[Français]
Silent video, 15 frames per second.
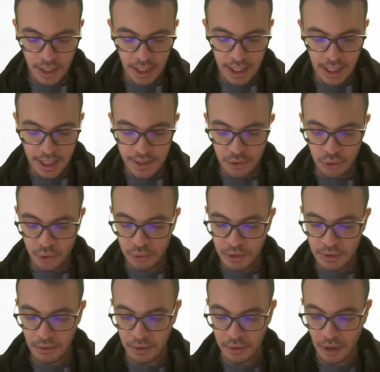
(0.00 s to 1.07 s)
est la question
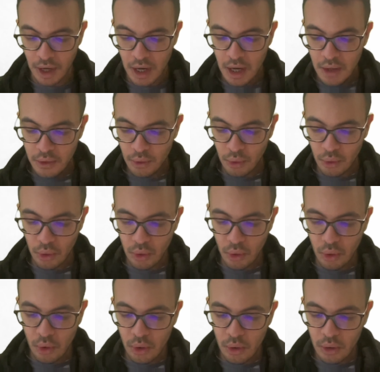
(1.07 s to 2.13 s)
suivante. Donc en
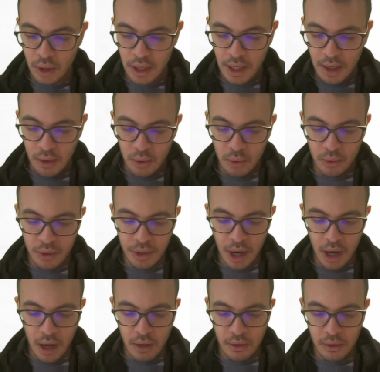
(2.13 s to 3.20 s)
gros, on,
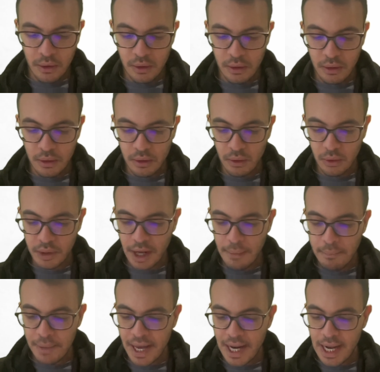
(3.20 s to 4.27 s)
a, euh, on
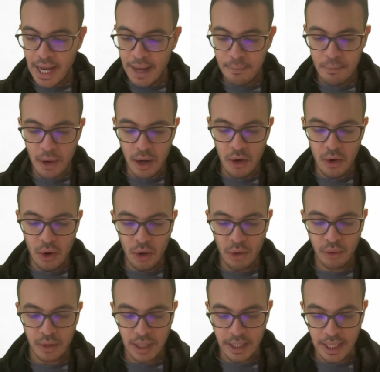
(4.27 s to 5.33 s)
appelle m
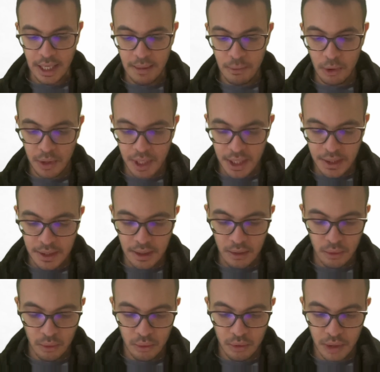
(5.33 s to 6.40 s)
l'ordre d'un élément x,
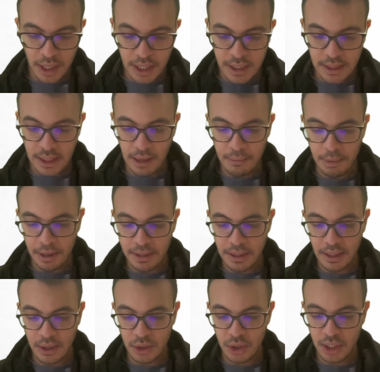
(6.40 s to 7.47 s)
donc on a x qui appartient
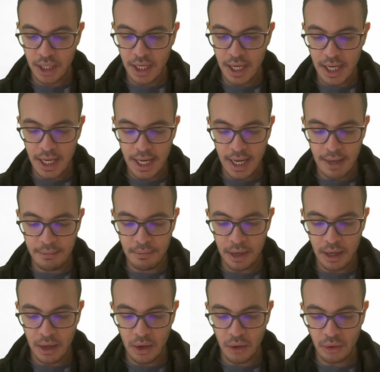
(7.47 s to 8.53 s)
à g et m
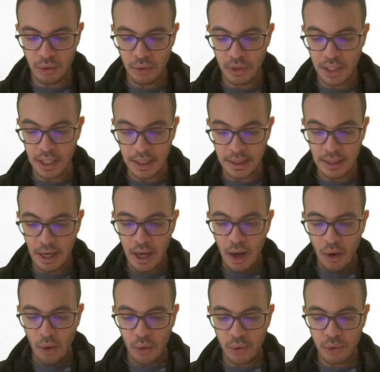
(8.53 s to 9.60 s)
l'ordre de x.
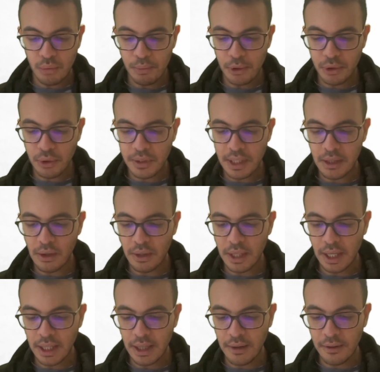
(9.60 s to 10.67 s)
On suppose que cet ordre
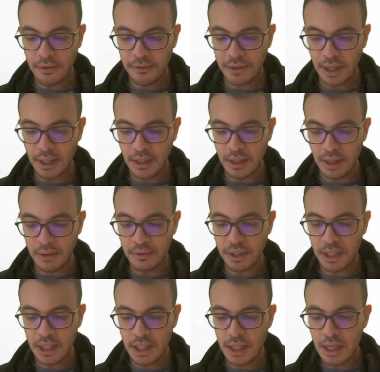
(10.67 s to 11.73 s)
est,
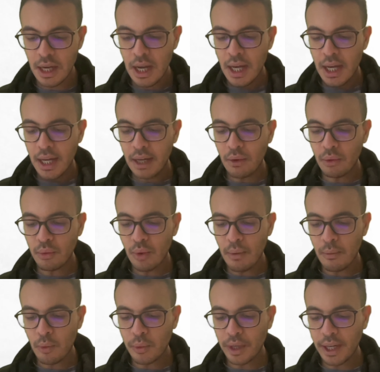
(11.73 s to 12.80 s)
fini et on doit
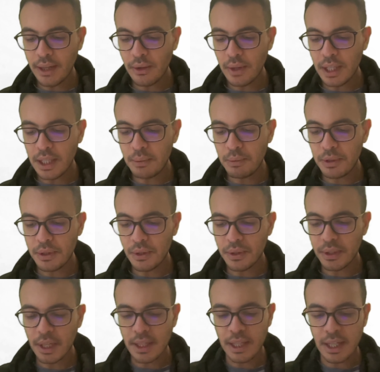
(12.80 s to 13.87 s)
montrer que x
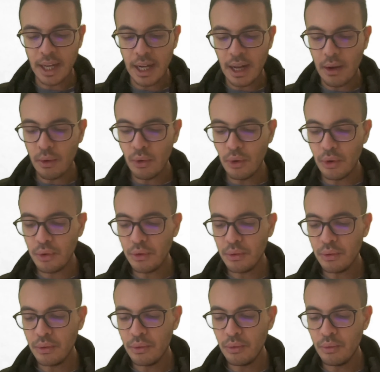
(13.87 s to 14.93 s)
puissance n égale à e
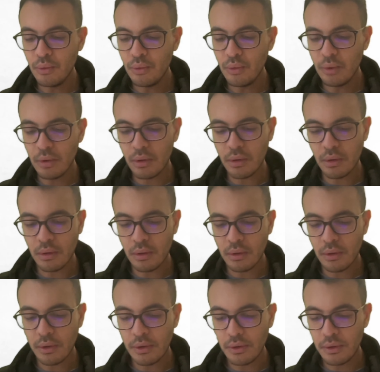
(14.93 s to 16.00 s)
nous,
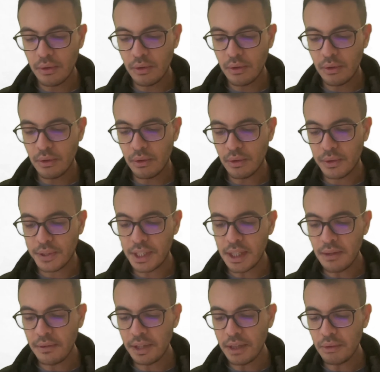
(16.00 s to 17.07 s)
euh,
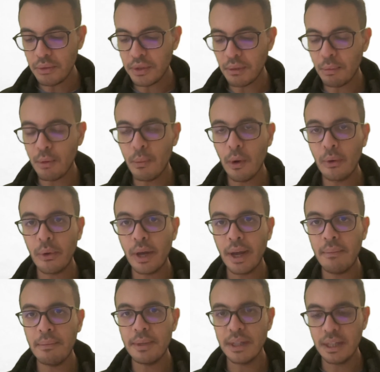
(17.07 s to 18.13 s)
signifie tout simplement que
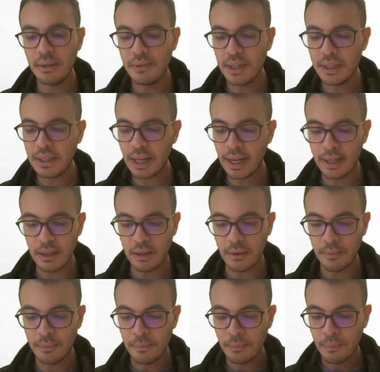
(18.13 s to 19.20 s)
M divise N.
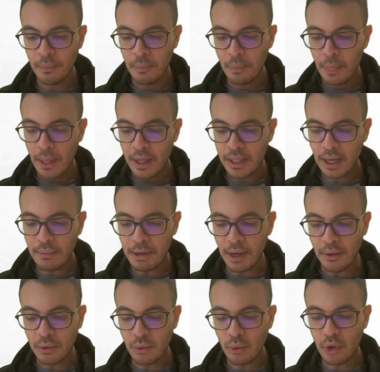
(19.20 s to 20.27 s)
Très bien,
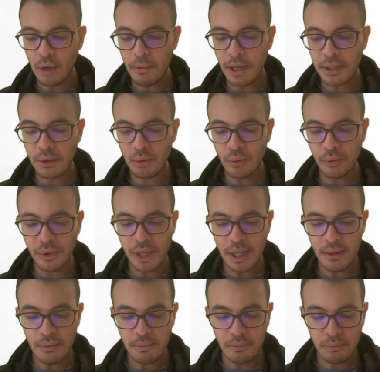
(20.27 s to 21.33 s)
donc comment est-ce qu'on
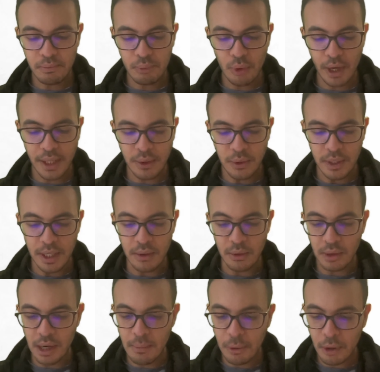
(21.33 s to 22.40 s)
fait pour raisonner
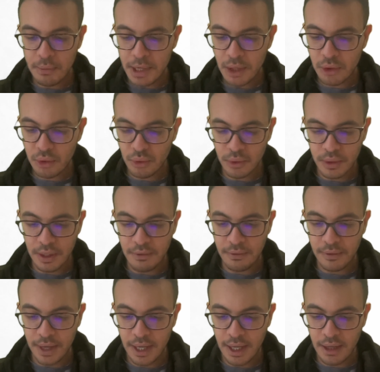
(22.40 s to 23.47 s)
Donc la première chose à
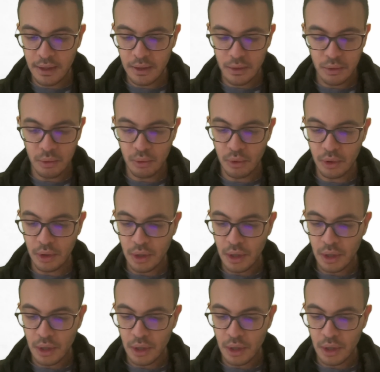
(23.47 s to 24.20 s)
faire, donc